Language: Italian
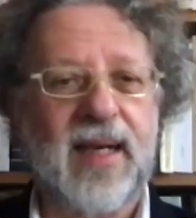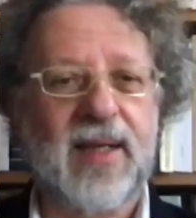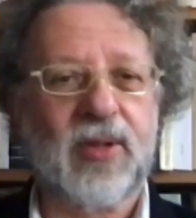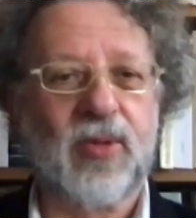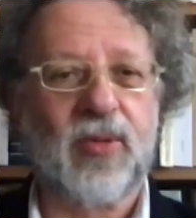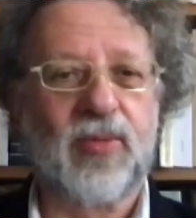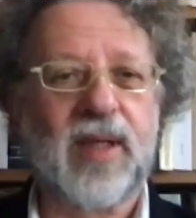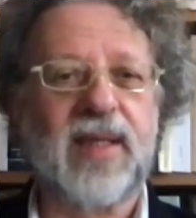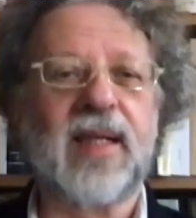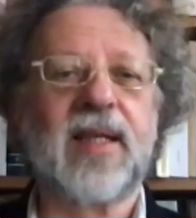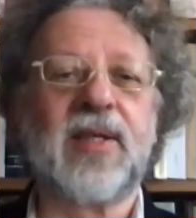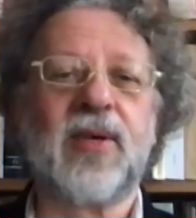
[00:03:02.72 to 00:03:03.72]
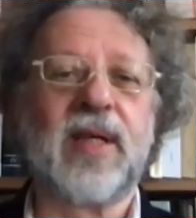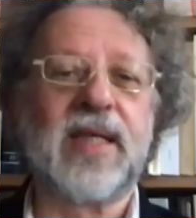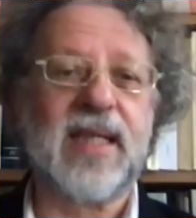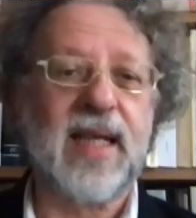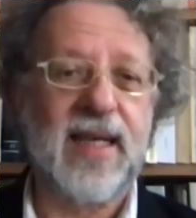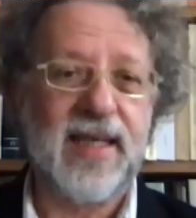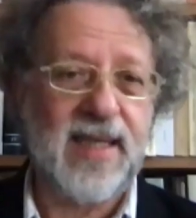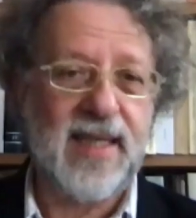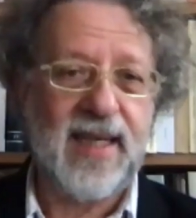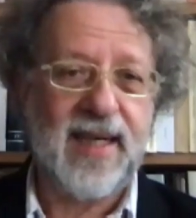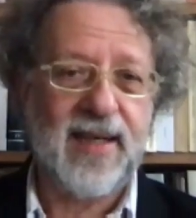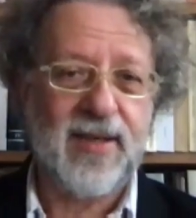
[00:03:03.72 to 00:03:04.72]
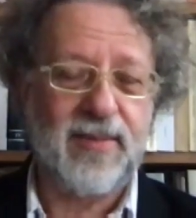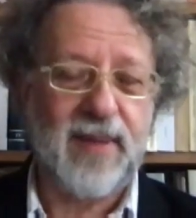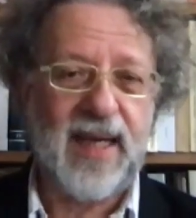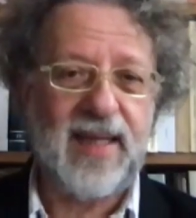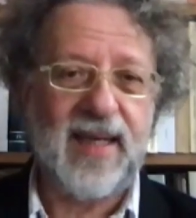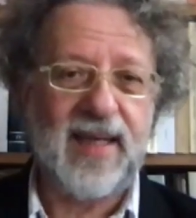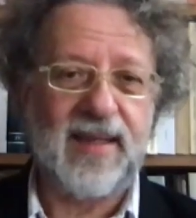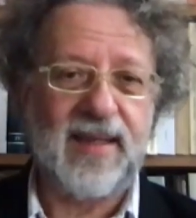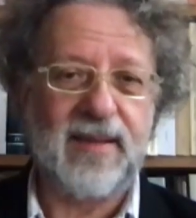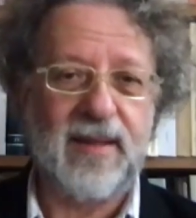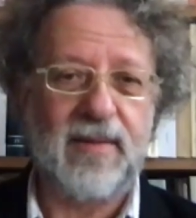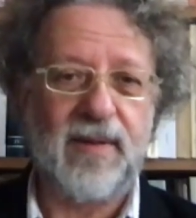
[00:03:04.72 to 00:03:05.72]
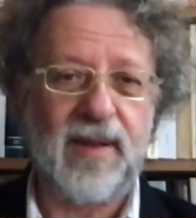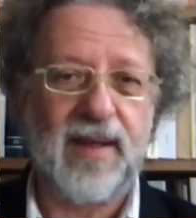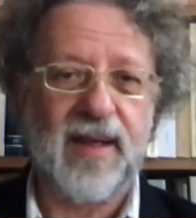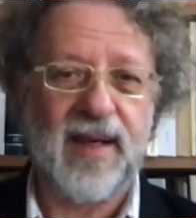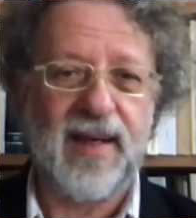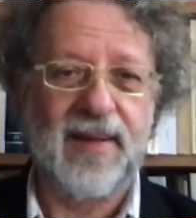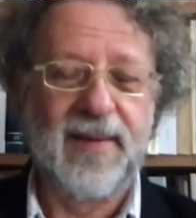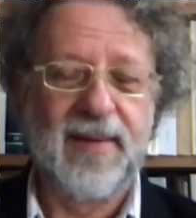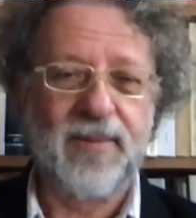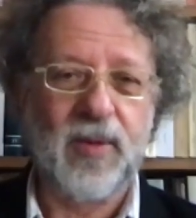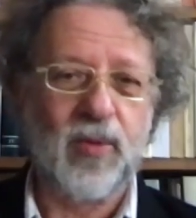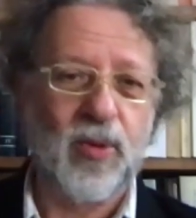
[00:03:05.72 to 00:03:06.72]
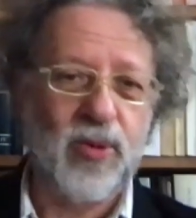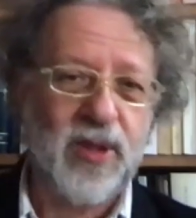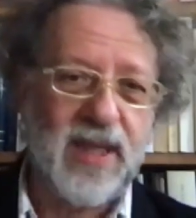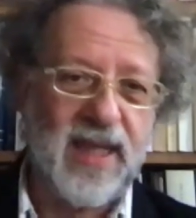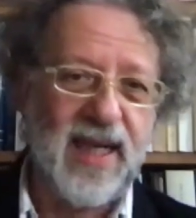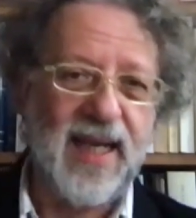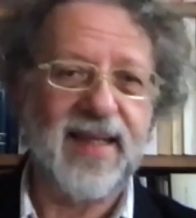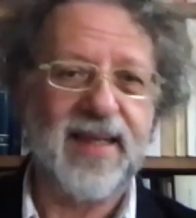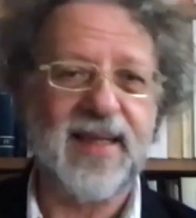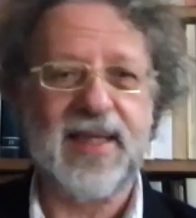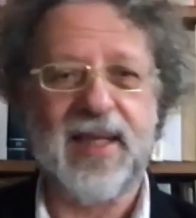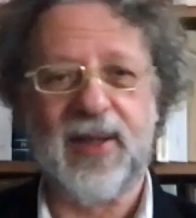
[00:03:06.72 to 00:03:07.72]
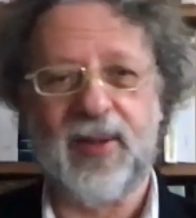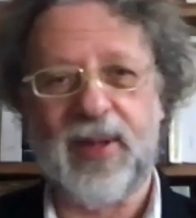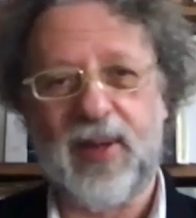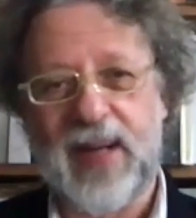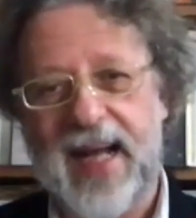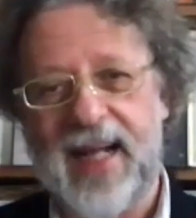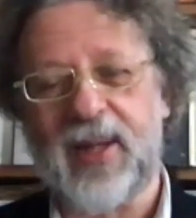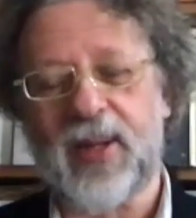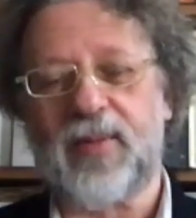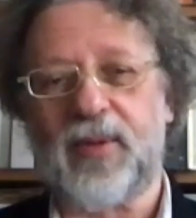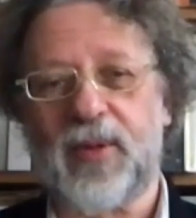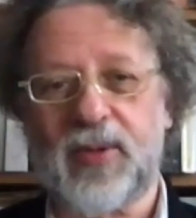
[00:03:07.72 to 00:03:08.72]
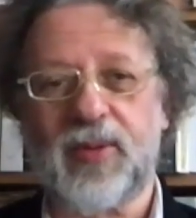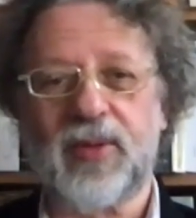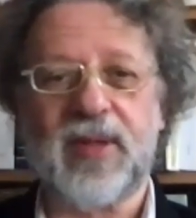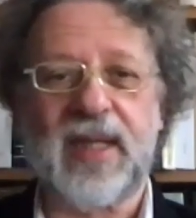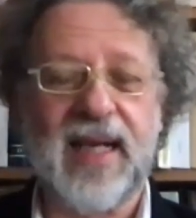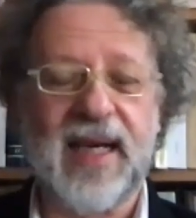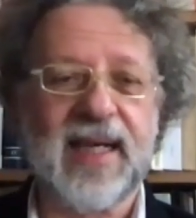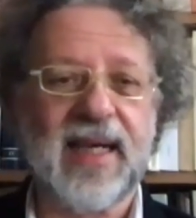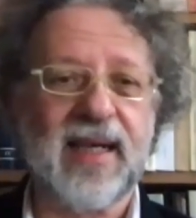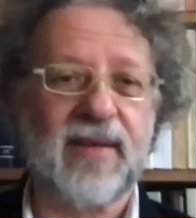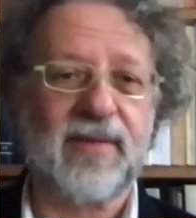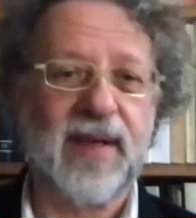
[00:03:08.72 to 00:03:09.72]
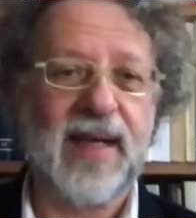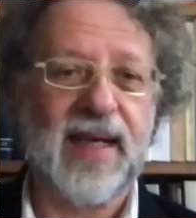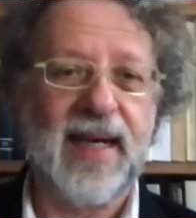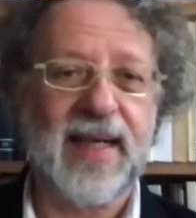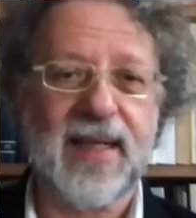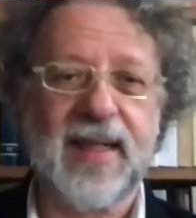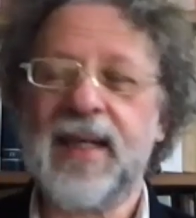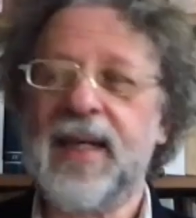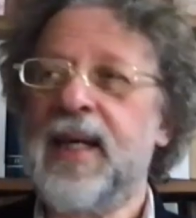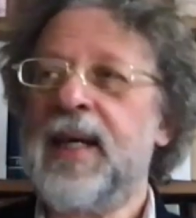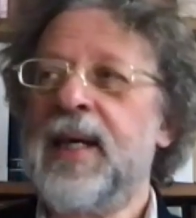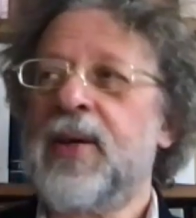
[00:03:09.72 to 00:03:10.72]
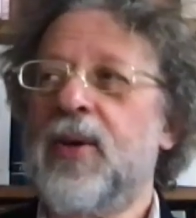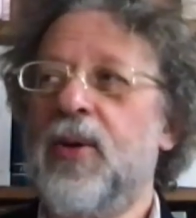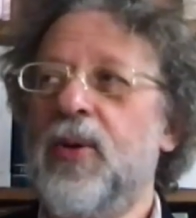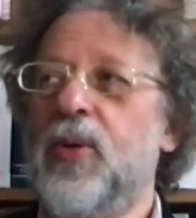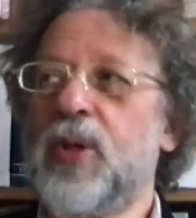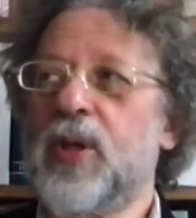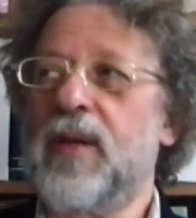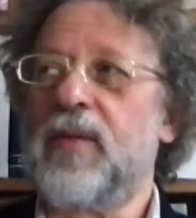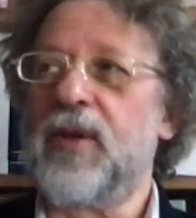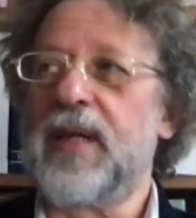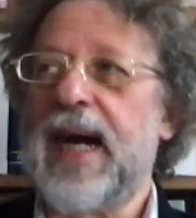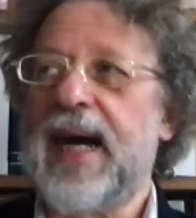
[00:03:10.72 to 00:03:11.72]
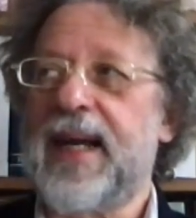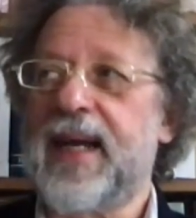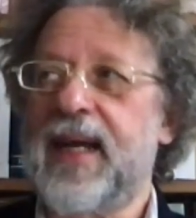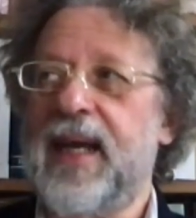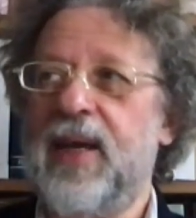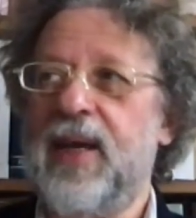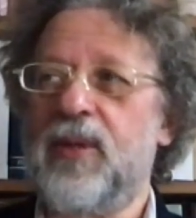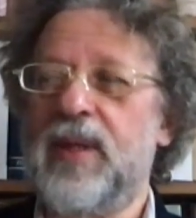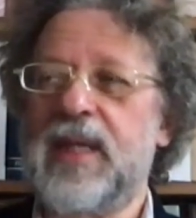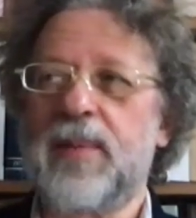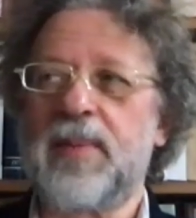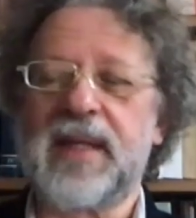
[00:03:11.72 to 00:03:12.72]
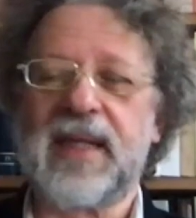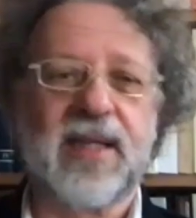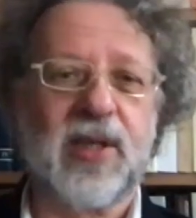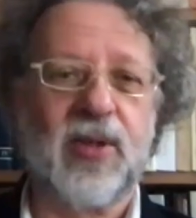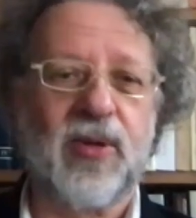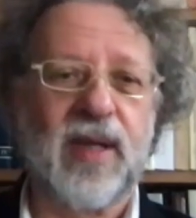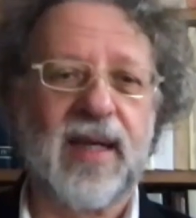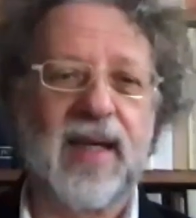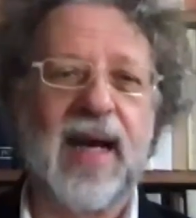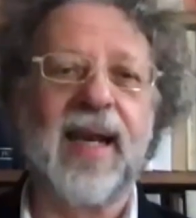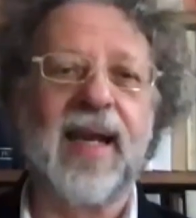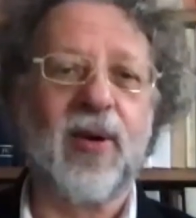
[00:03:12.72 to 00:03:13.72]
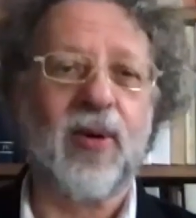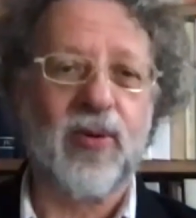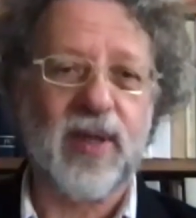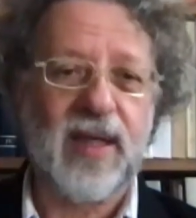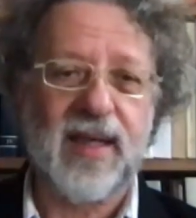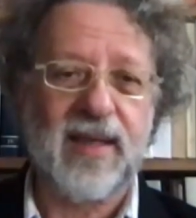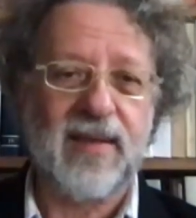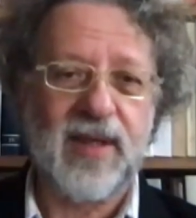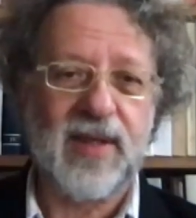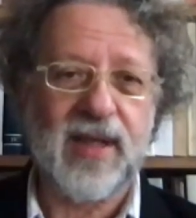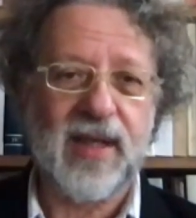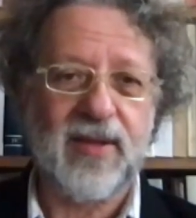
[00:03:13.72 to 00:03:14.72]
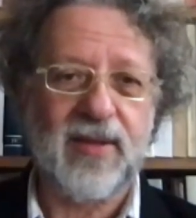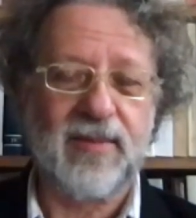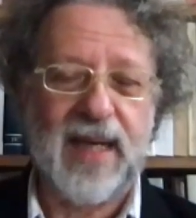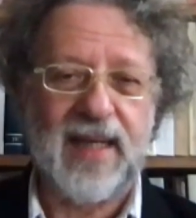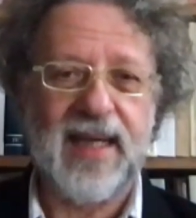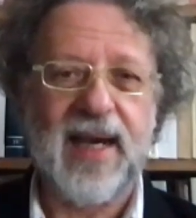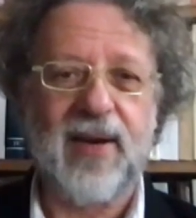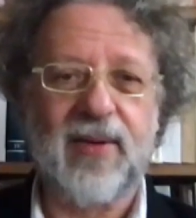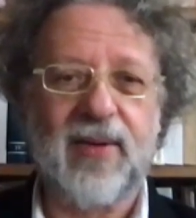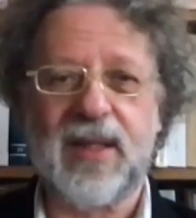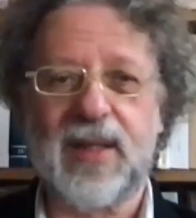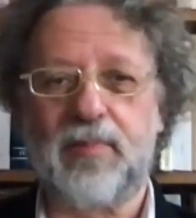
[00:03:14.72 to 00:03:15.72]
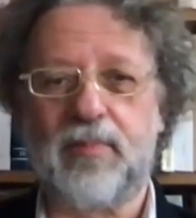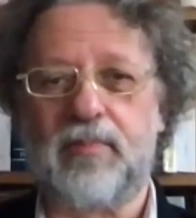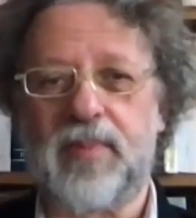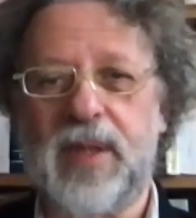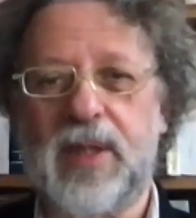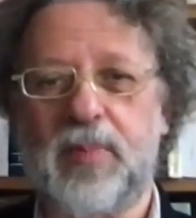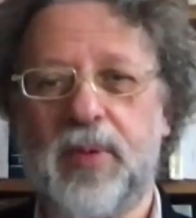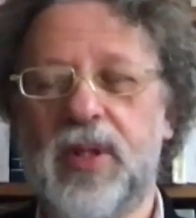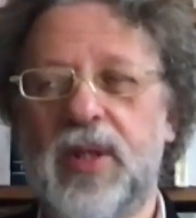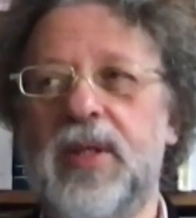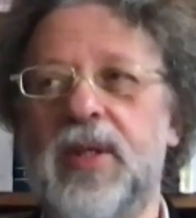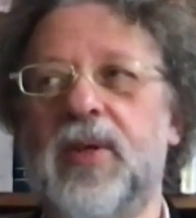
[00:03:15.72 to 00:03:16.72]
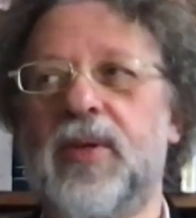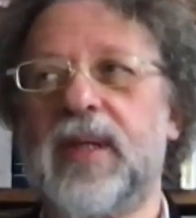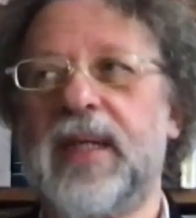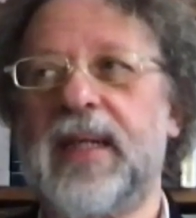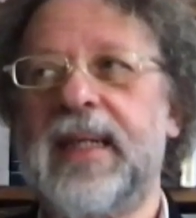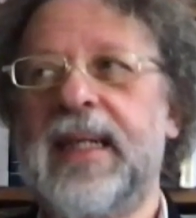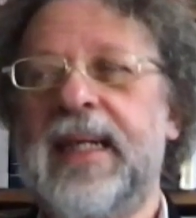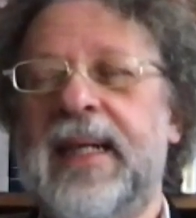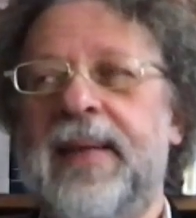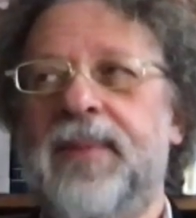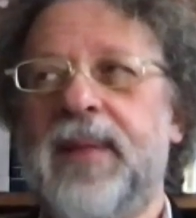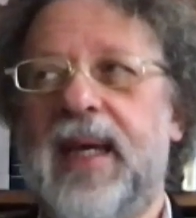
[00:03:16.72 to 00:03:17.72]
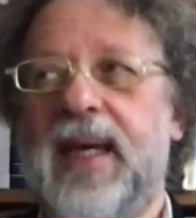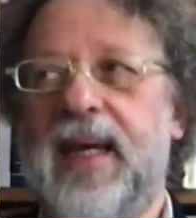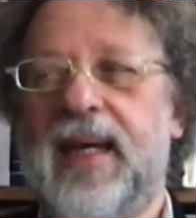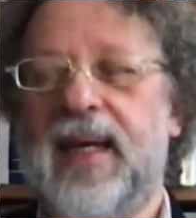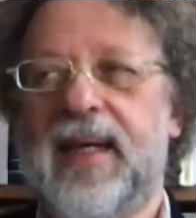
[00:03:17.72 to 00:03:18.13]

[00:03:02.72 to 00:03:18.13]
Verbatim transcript: che sono una direzione stilistica, commedia identifica uno stile distinto da un altro, forse uno stile che ha a che fare anche con l'uso del volgare, e un'interpretazione allegorica invece. La commedia ha una dis- disposizione che